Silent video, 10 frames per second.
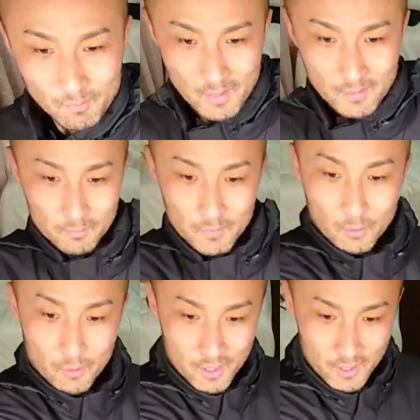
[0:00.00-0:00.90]
さあ、
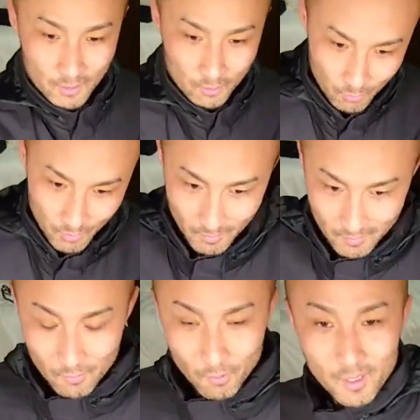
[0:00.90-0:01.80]
よろしいかと思い
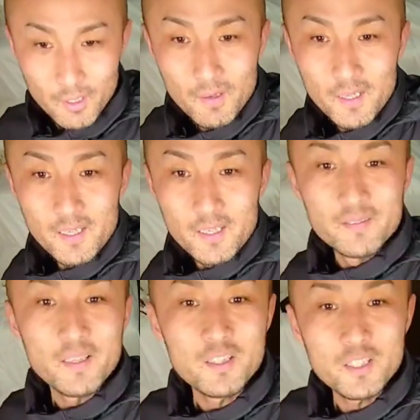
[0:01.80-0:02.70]
ます。それでは、
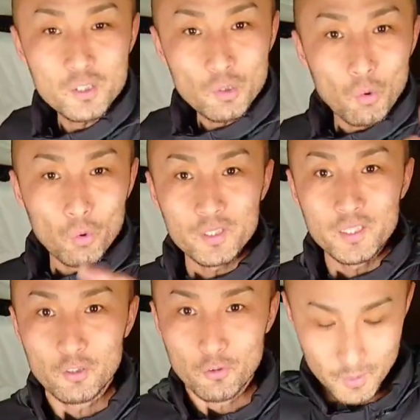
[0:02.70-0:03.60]
えー、全身と
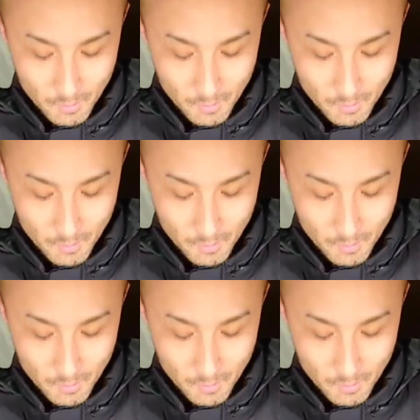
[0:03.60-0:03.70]
コーディネー